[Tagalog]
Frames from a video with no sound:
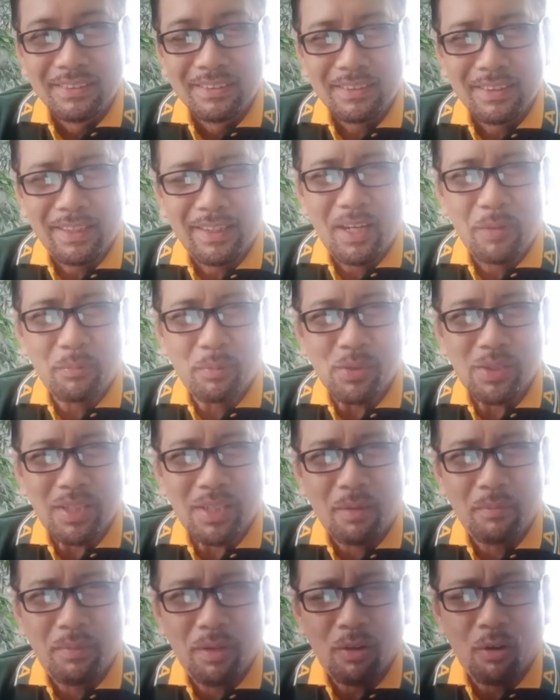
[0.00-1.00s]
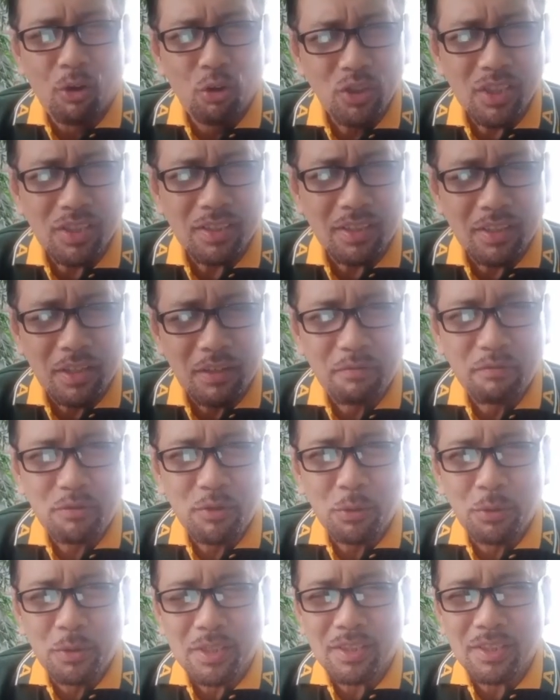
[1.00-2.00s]
Kaya nga po sabi, all
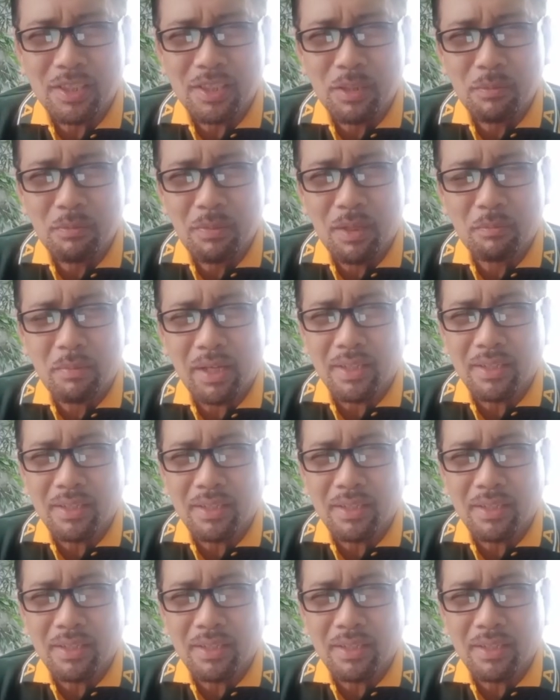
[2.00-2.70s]
scriptures given by